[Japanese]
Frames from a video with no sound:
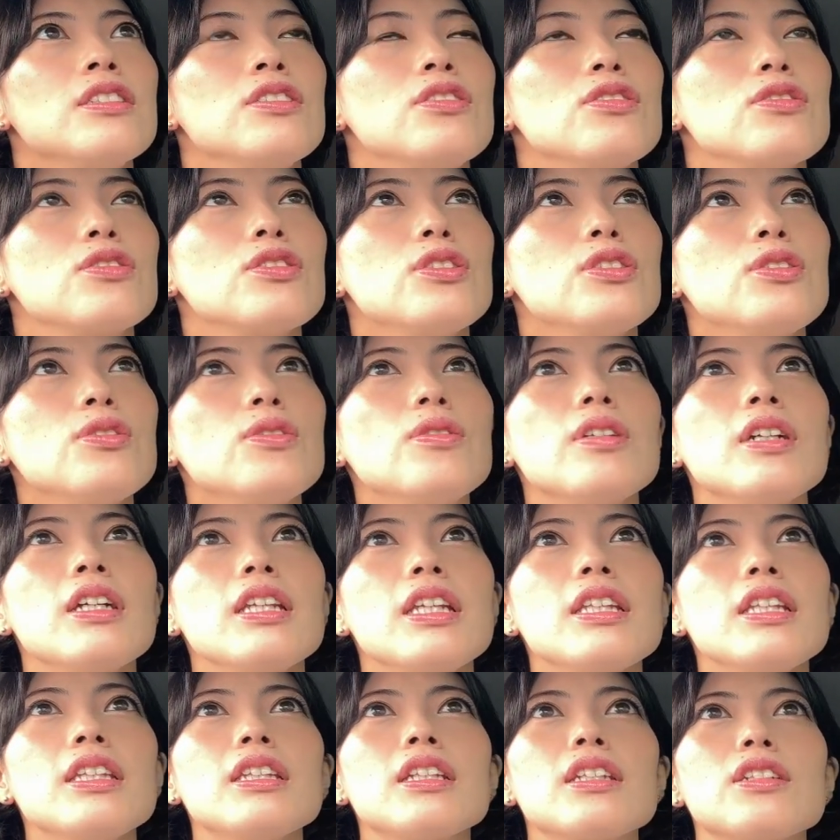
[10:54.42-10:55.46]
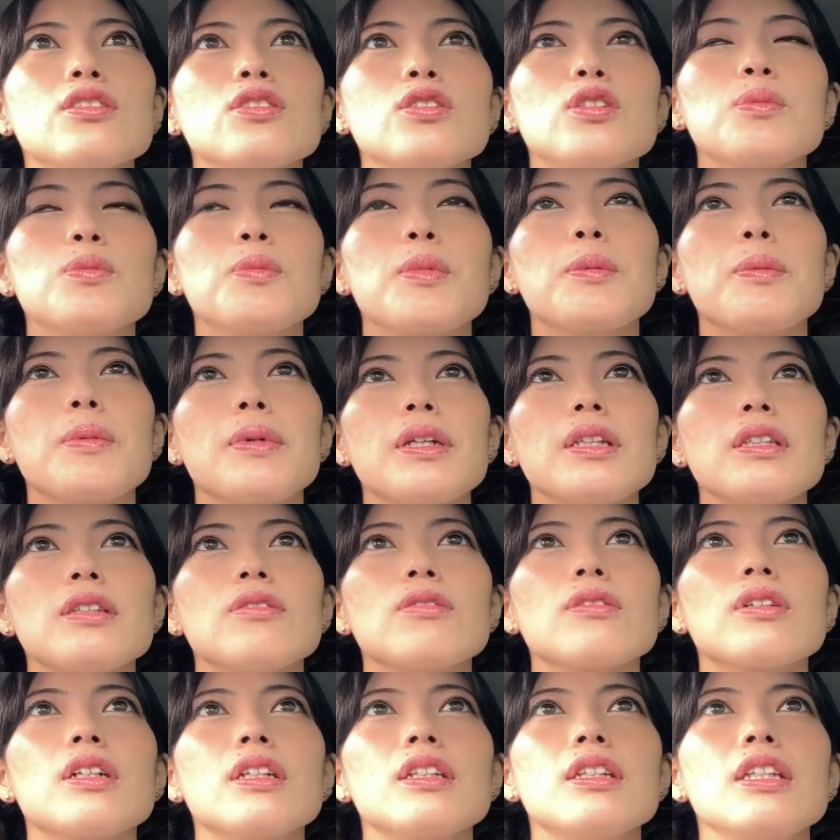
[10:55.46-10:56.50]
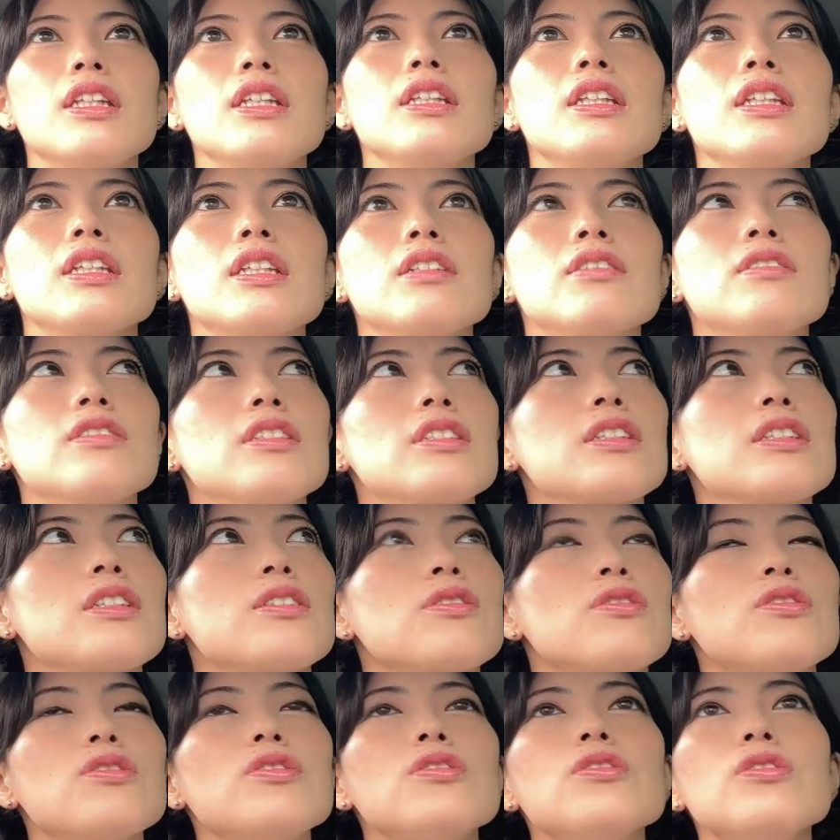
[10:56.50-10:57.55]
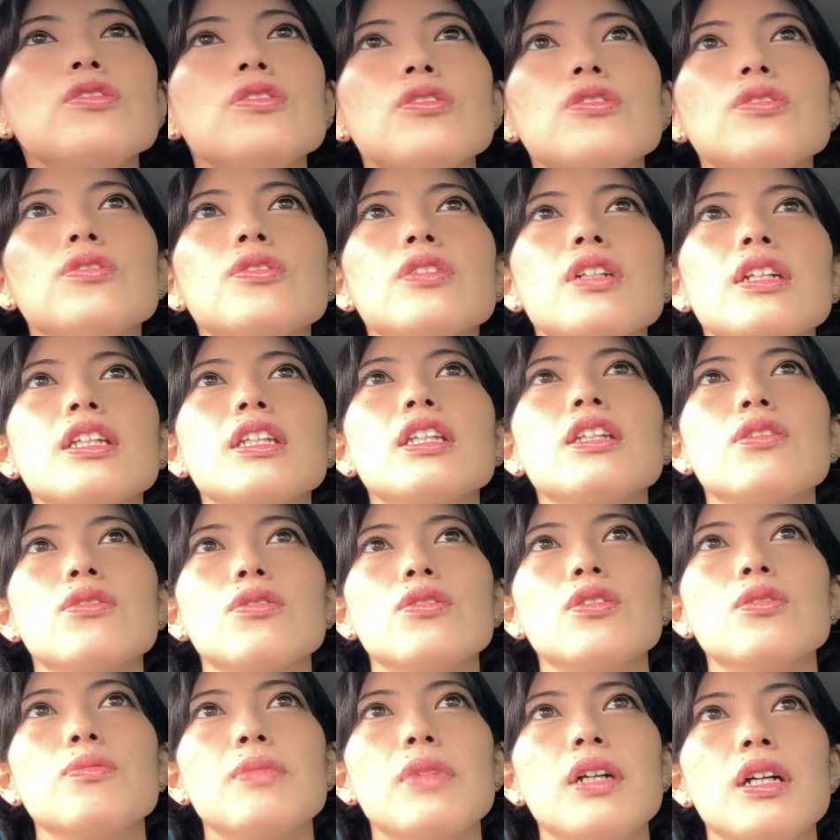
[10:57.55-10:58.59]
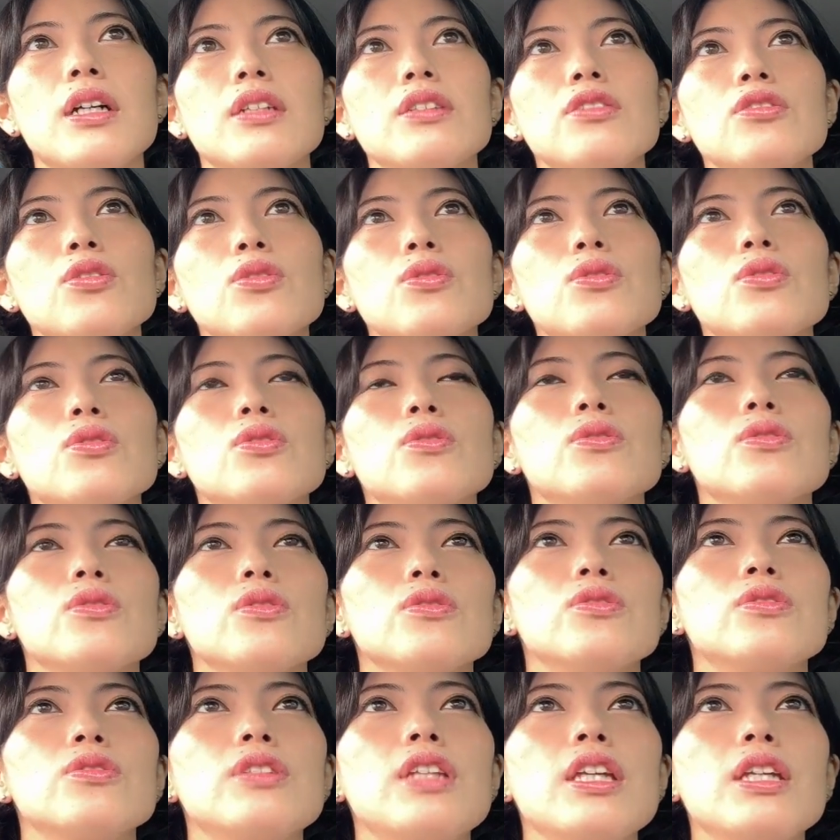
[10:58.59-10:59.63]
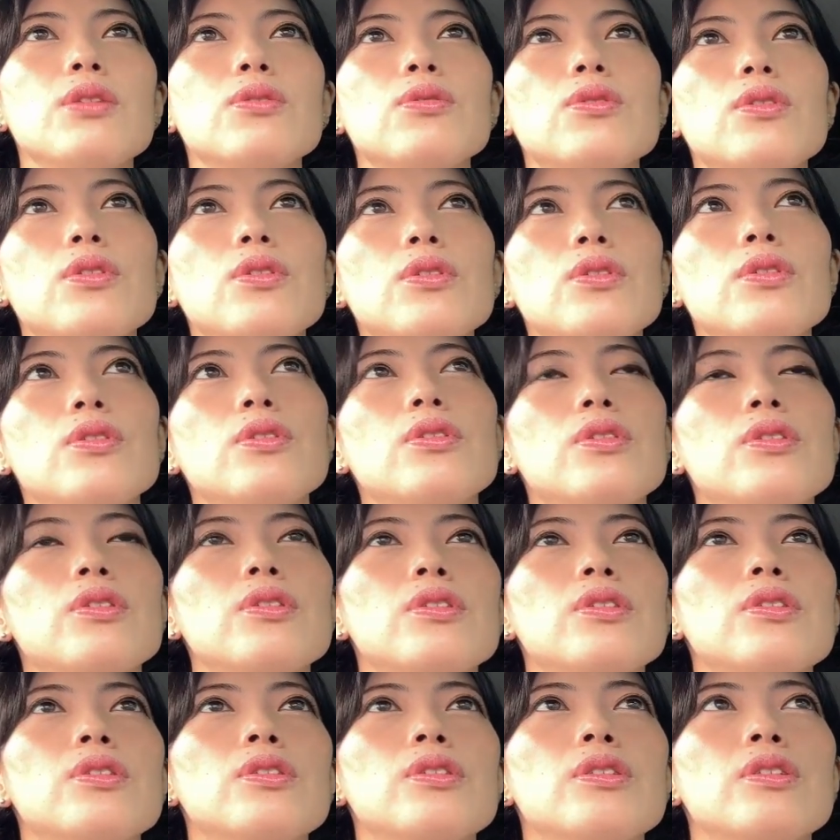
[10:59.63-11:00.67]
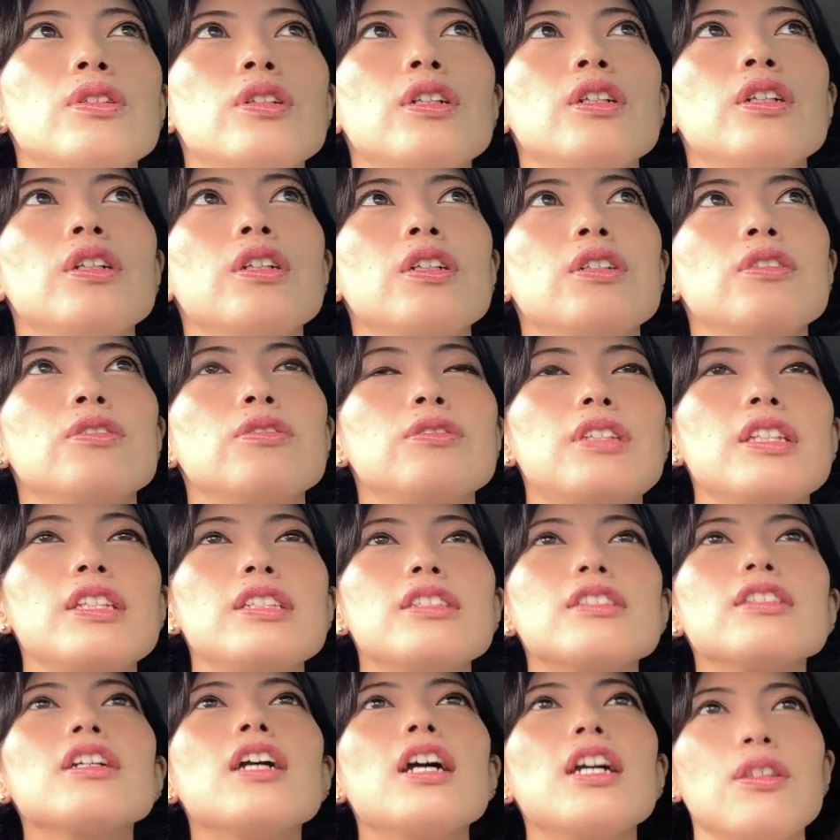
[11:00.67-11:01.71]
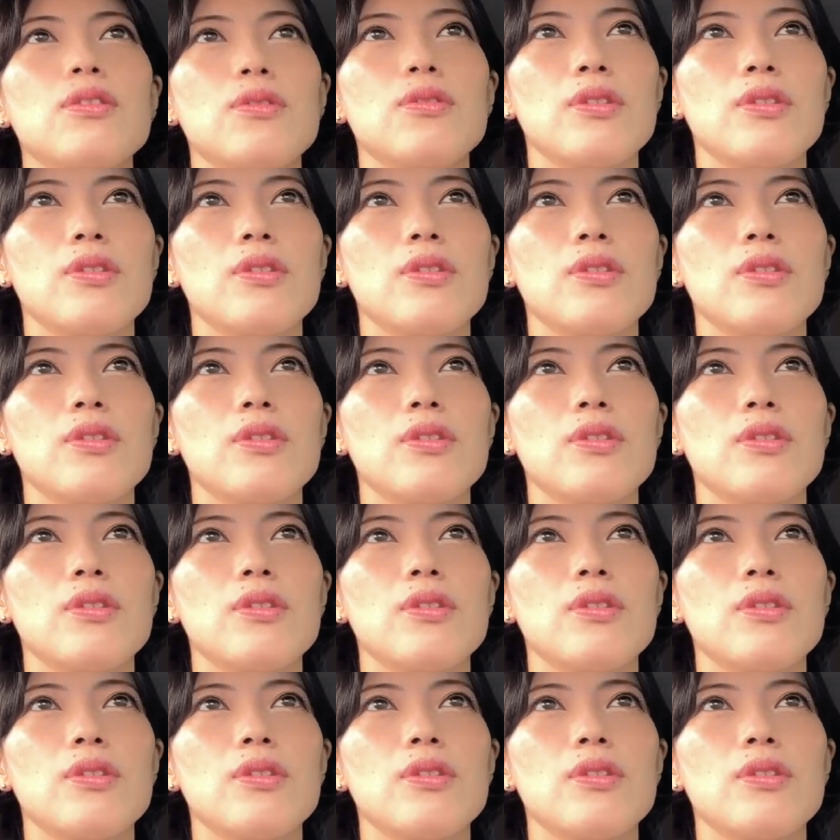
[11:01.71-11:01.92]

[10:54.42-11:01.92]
具象画だったらそのままとかねできるんですけど抽象画だとまあちょっと筆の筆使いと